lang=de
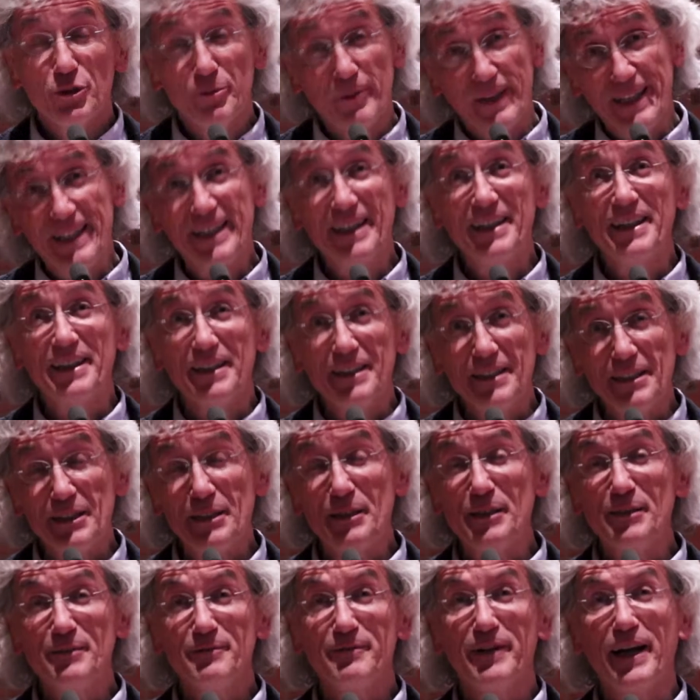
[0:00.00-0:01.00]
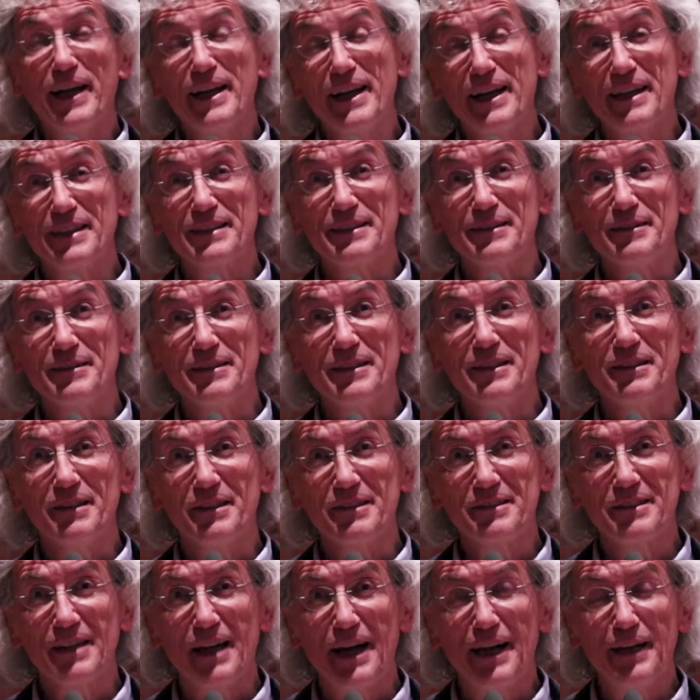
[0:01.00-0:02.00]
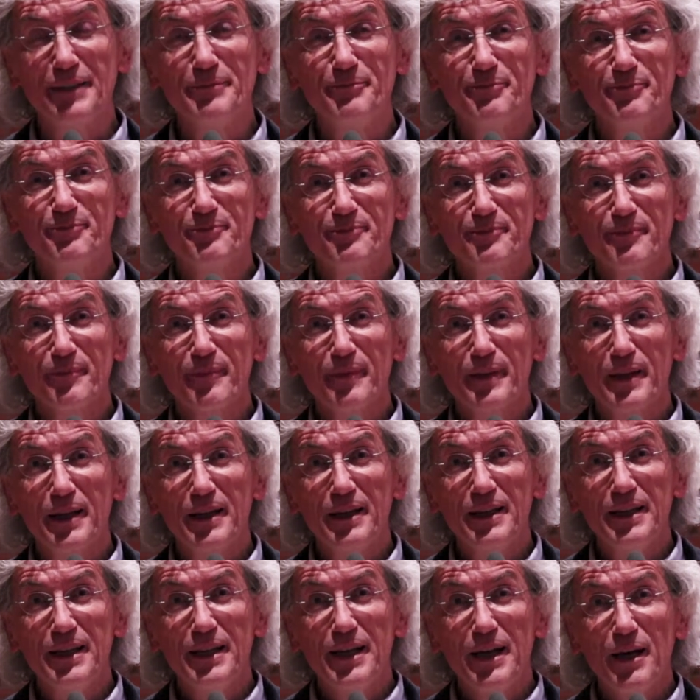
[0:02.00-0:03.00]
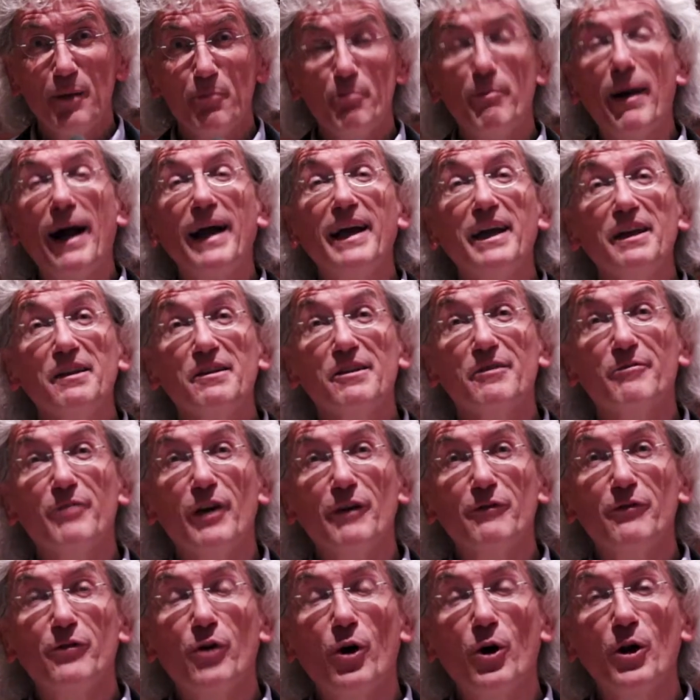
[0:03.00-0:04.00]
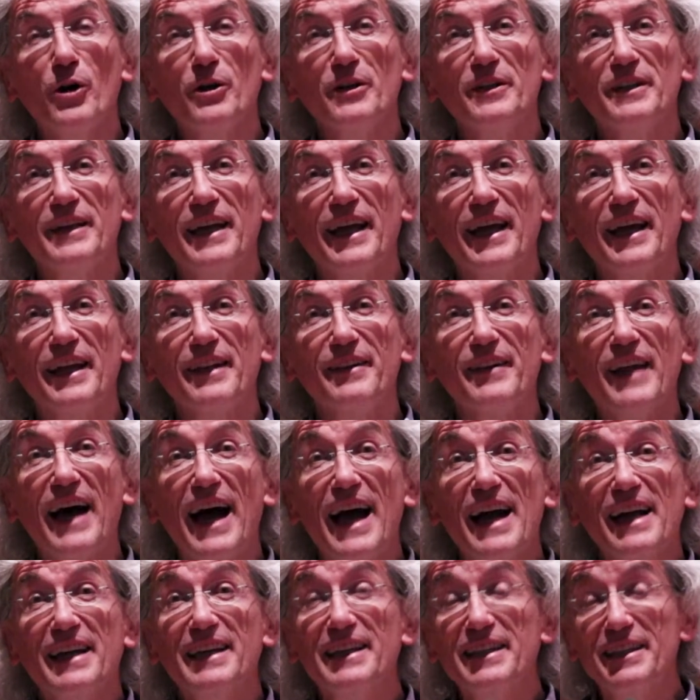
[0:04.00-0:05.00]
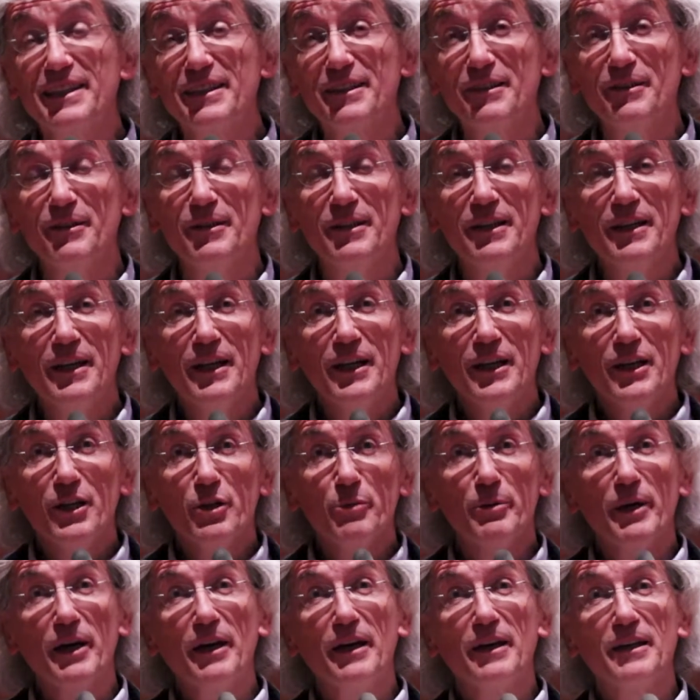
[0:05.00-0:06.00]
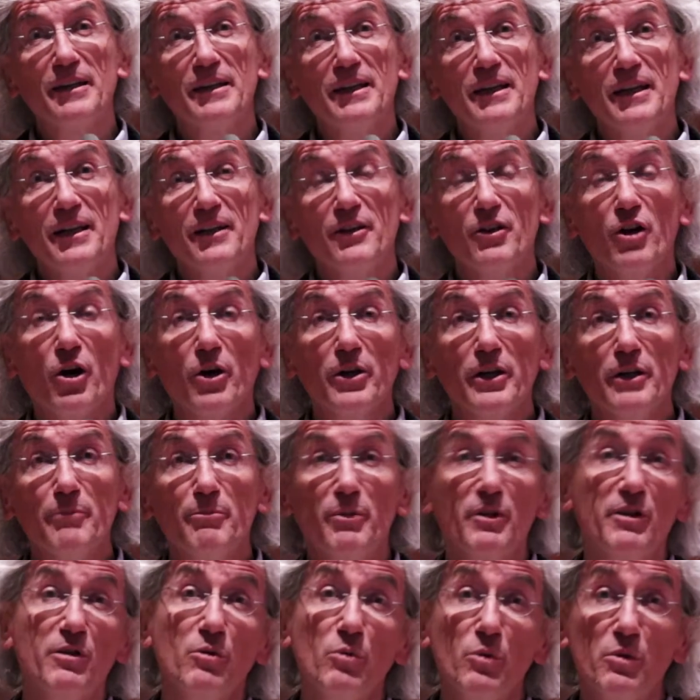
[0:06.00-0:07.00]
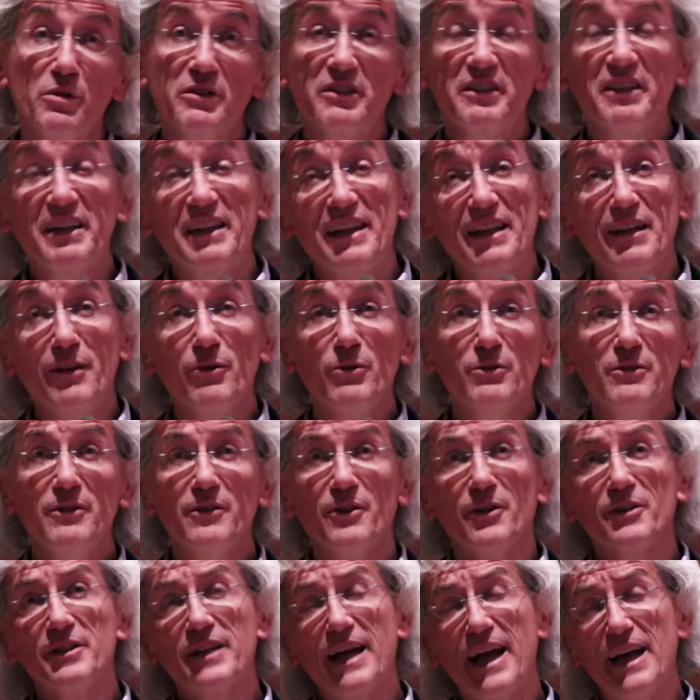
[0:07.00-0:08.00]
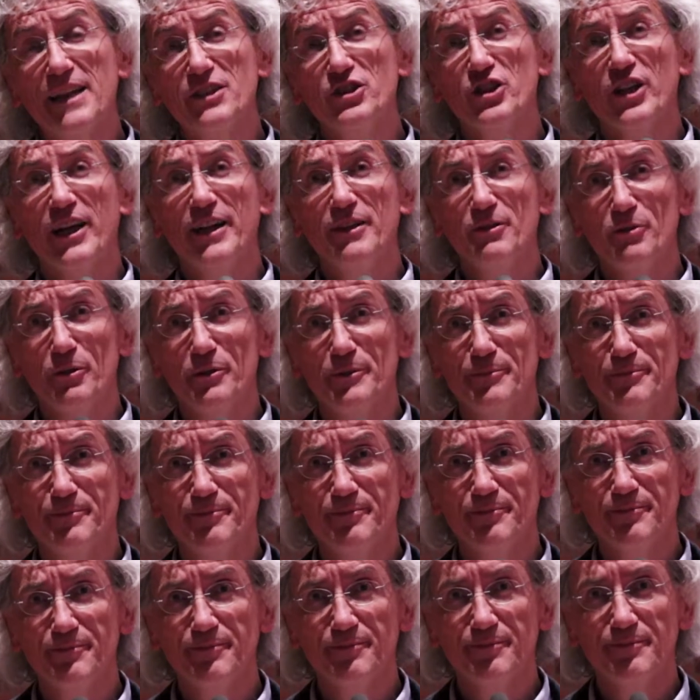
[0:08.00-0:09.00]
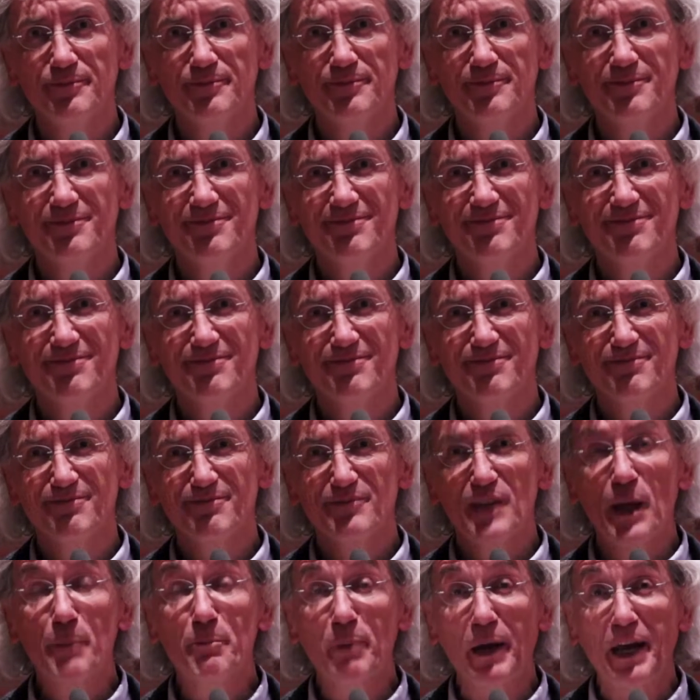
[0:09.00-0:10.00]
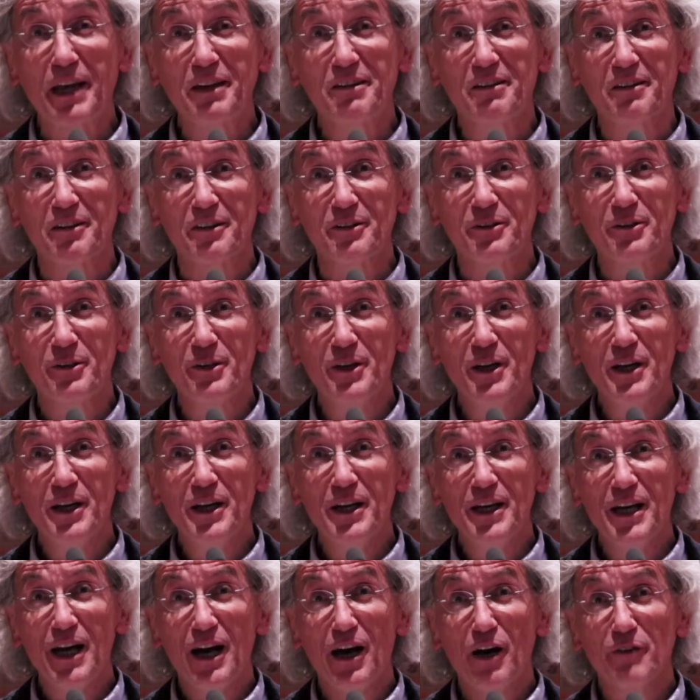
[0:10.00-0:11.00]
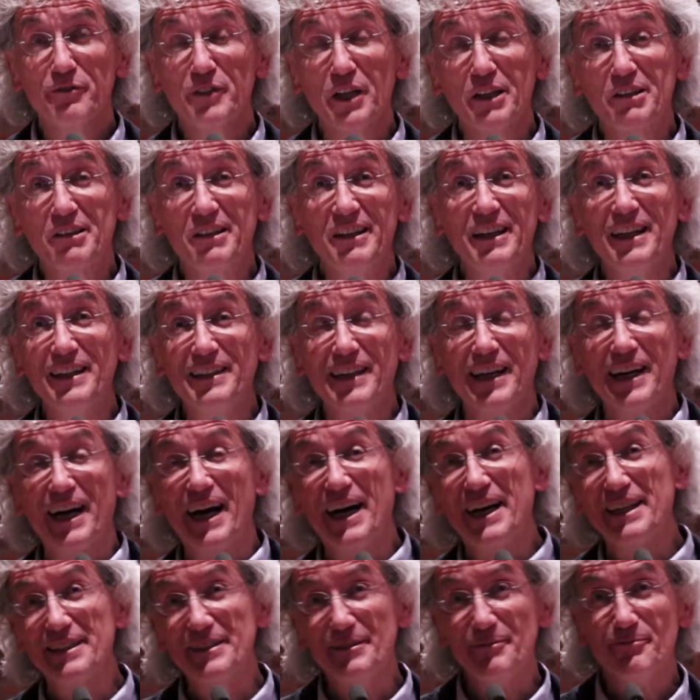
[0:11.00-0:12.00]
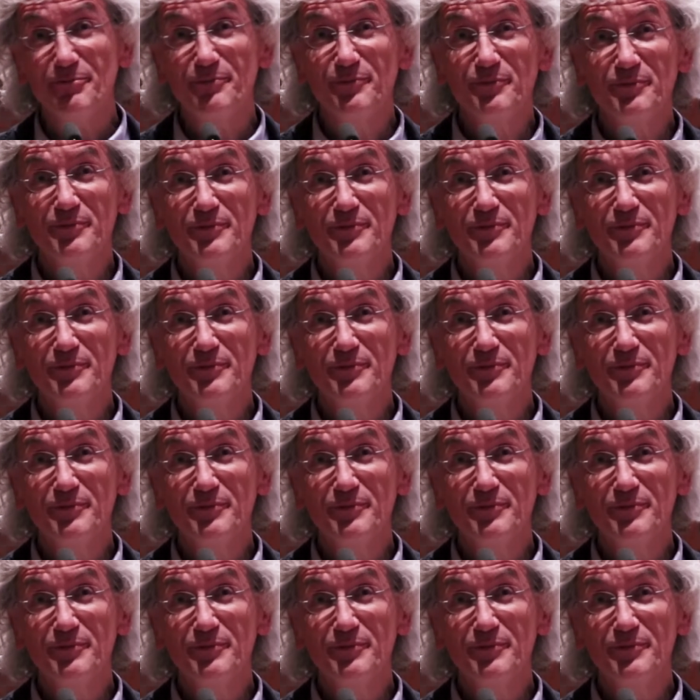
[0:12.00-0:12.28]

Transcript: schwierige Weihnachten dieses Jahr. Banges Verfolgen der Nachrichten über neue Besuchsregelungen und Einschränkungen. Der Brexit auf der Zielgeraden.